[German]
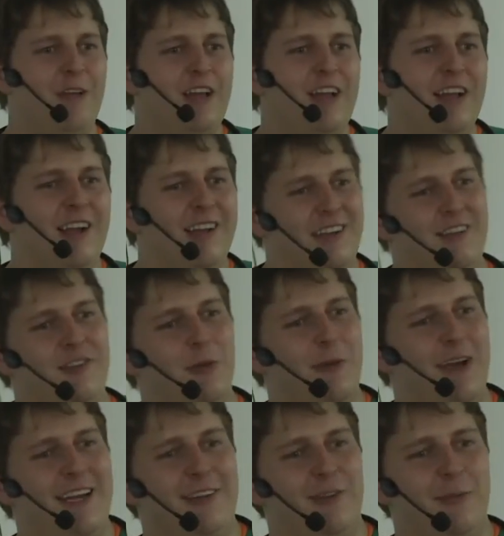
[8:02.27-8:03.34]
Und dann ist
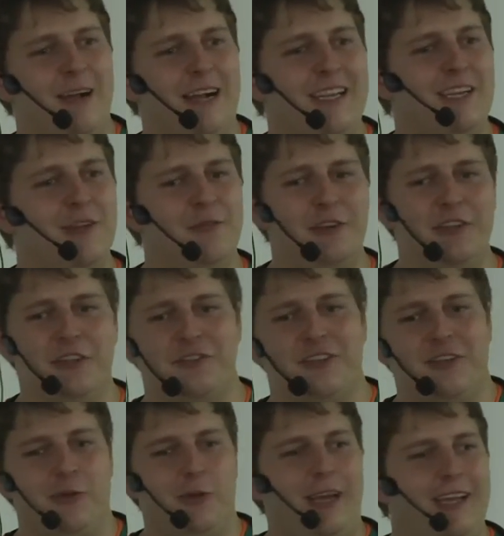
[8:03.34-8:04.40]
nochmal einer zum Aldi gefahren, da
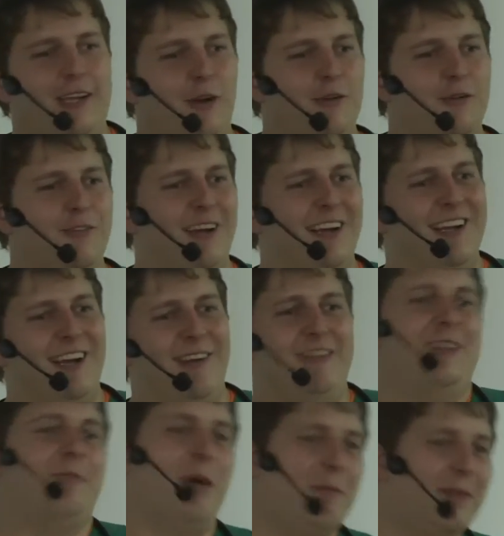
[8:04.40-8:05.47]
stand so ein Einkaufswagen, haben wir
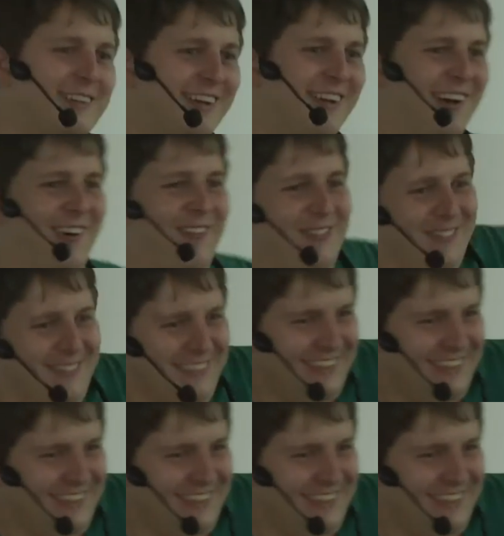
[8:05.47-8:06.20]
den mal mitgenommen.